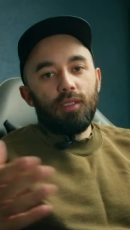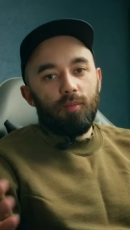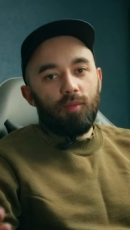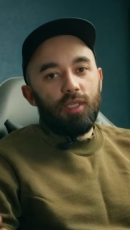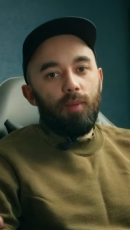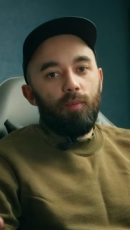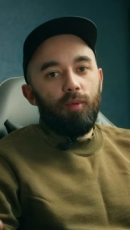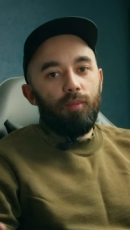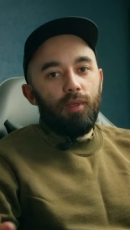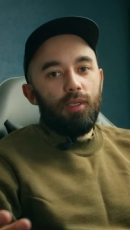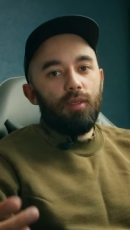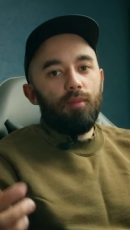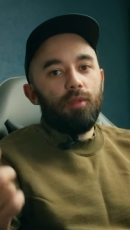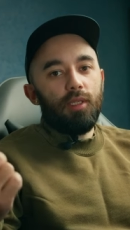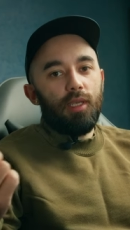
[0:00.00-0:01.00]
Тем самым
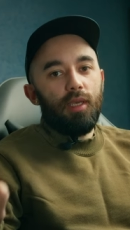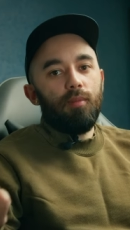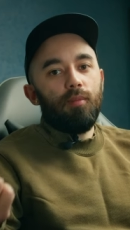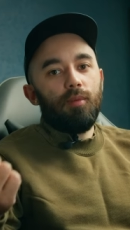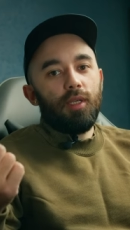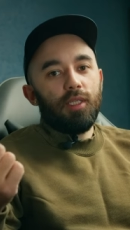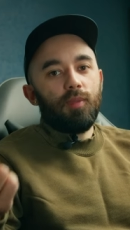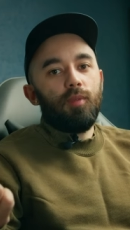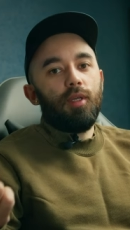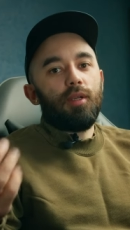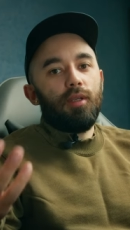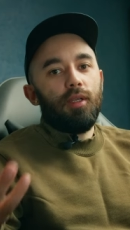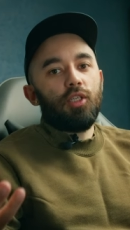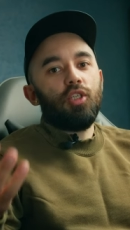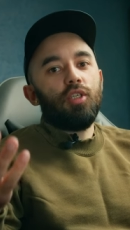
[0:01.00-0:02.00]
мы меняем размер
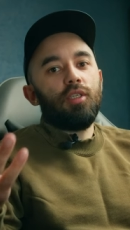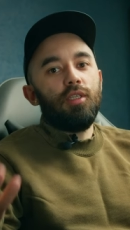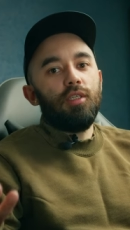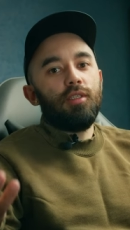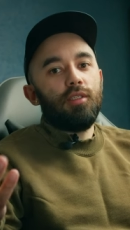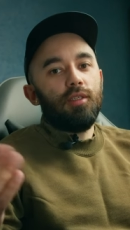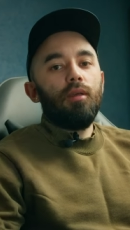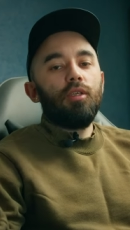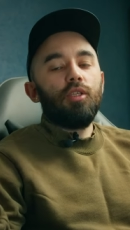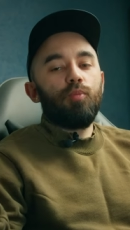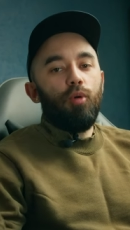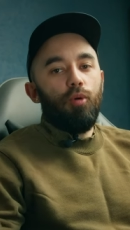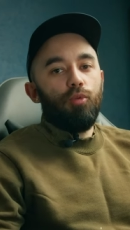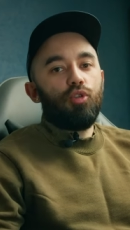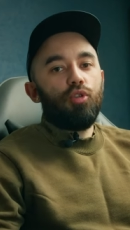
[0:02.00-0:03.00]
нашей кисти. С
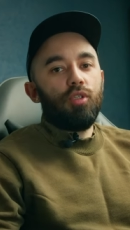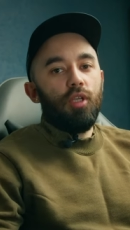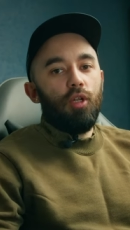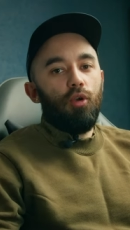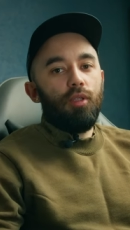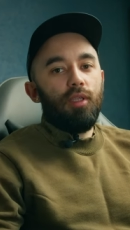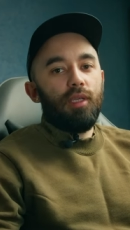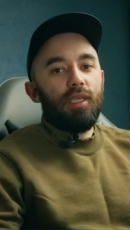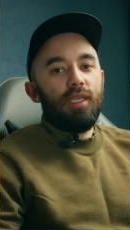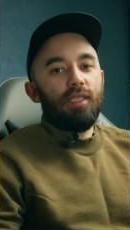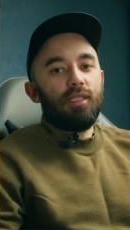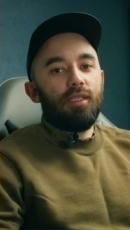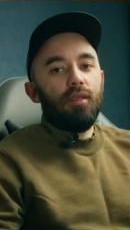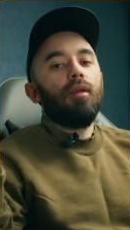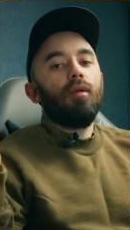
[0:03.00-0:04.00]
помощью зеленой
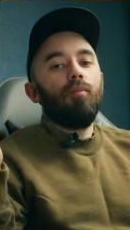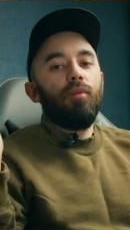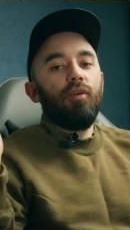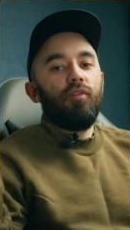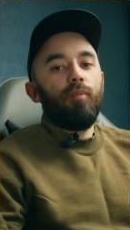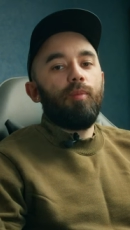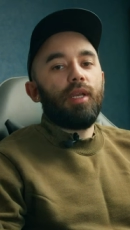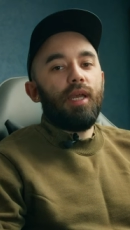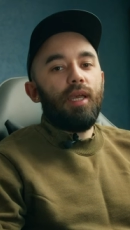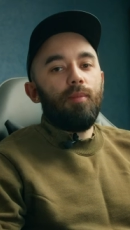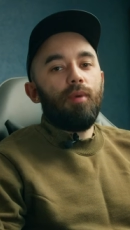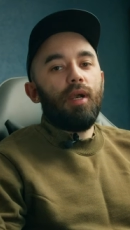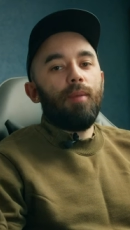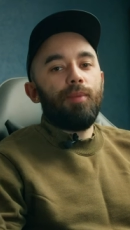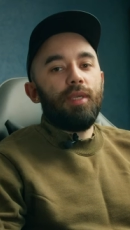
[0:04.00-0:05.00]
кисти мы
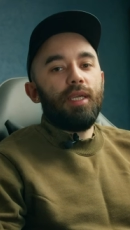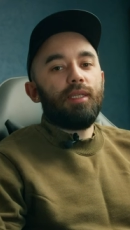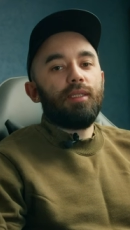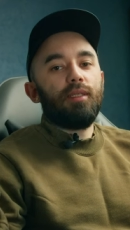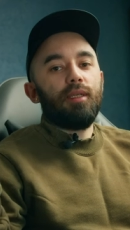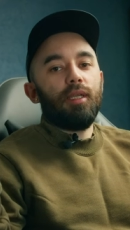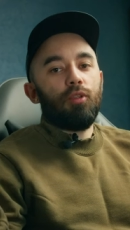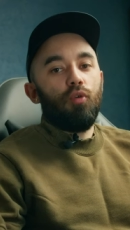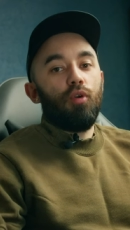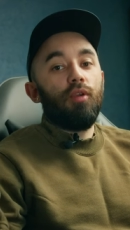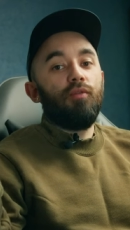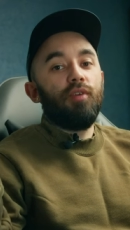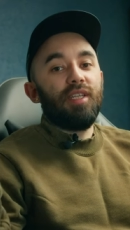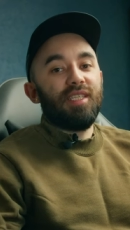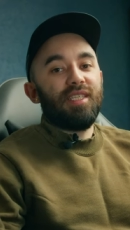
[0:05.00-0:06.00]
выбираем объект, который
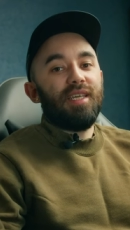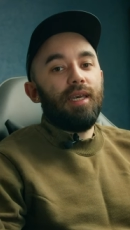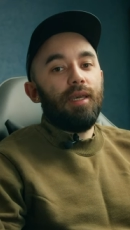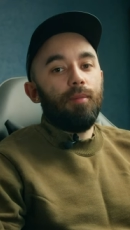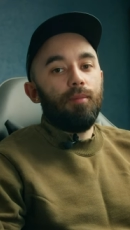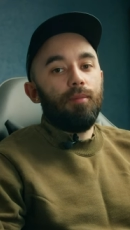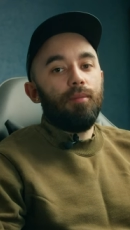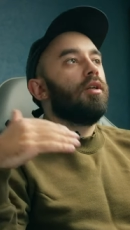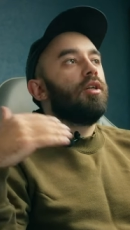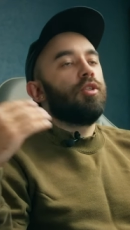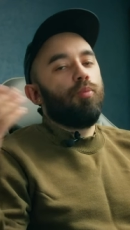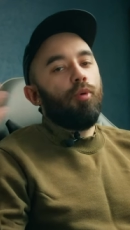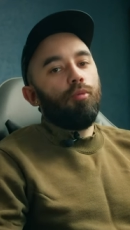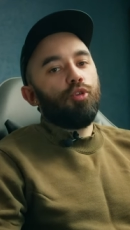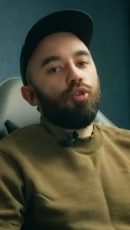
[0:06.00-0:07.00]
вырезаем. С
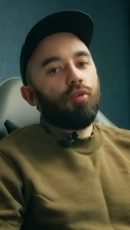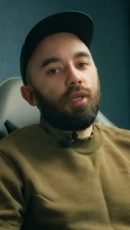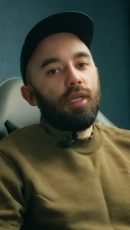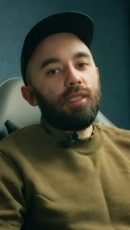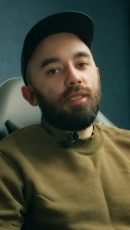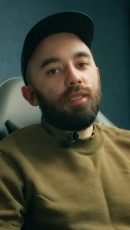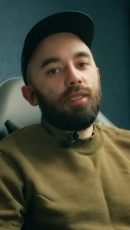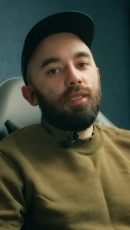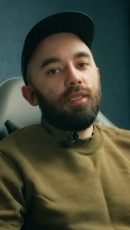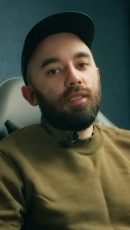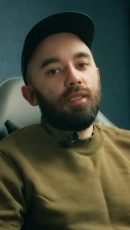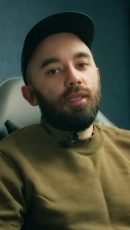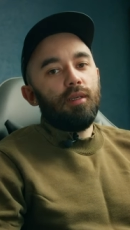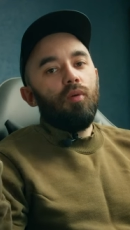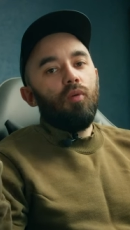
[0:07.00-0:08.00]
помощью красной
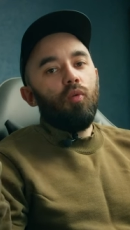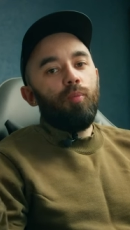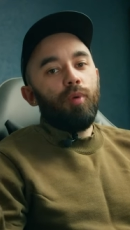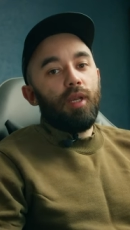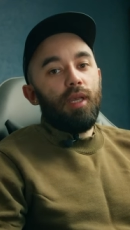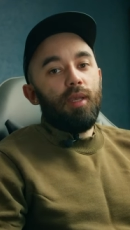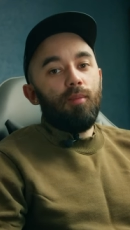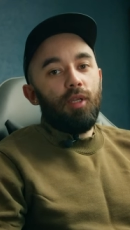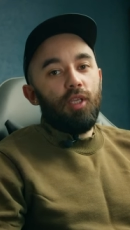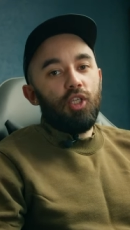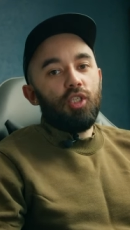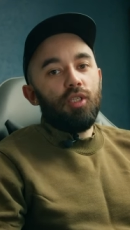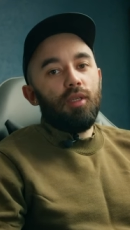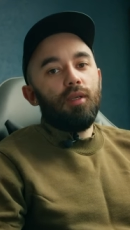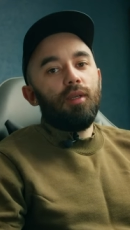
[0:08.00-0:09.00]
кисти убираем
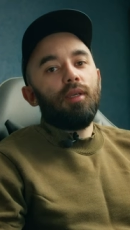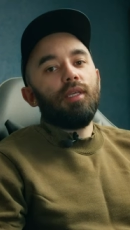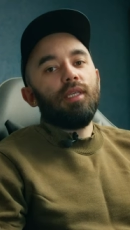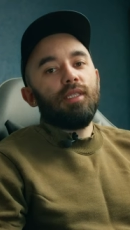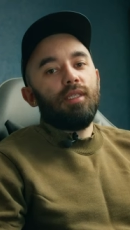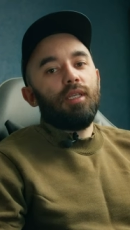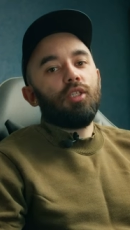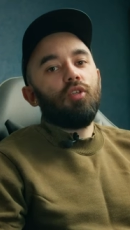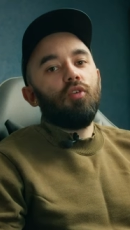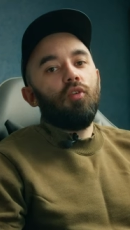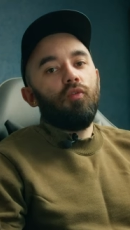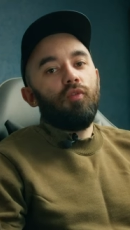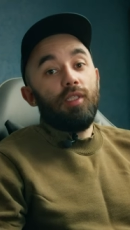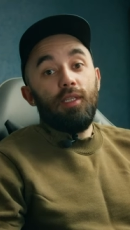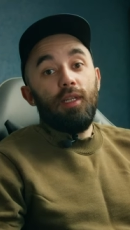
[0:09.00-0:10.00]
лишнее из нашего
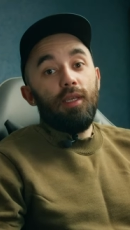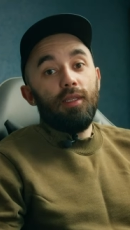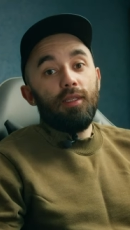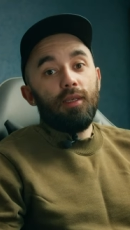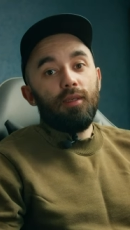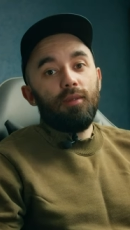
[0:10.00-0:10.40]
выделения.